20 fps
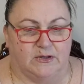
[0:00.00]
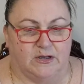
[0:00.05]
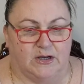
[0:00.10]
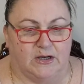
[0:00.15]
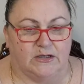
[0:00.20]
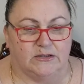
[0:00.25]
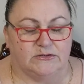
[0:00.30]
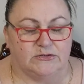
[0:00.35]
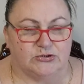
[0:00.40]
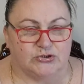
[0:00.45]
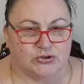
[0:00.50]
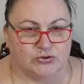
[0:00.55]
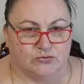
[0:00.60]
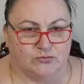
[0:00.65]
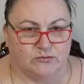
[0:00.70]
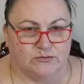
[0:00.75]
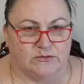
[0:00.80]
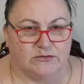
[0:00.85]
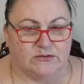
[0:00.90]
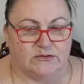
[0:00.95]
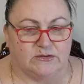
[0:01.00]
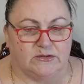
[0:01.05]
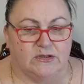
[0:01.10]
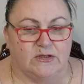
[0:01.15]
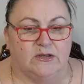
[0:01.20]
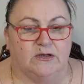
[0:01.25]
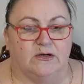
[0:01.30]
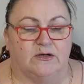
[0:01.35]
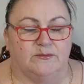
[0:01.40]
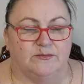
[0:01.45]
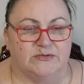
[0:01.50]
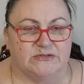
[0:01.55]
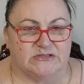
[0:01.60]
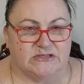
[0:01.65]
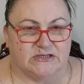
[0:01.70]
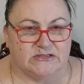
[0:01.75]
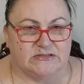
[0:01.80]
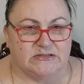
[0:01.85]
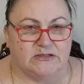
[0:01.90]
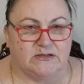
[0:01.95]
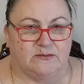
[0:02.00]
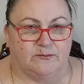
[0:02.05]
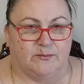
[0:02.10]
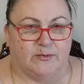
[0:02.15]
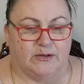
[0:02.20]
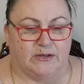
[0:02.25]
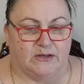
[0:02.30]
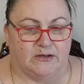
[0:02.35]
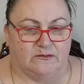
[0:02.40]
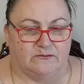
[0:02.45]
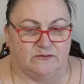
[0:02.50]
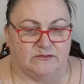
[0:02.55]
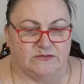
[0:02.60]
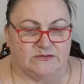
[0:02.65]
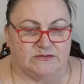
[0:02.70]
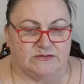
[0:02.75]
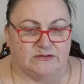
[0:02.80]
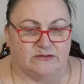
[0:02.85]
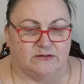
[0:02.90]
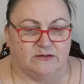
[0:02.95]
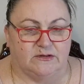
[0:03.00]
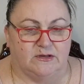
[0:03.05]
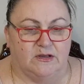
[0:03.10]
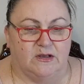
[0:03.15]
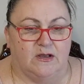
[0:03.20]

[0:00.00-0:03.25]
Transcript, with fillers: А это что-то обязательно появится.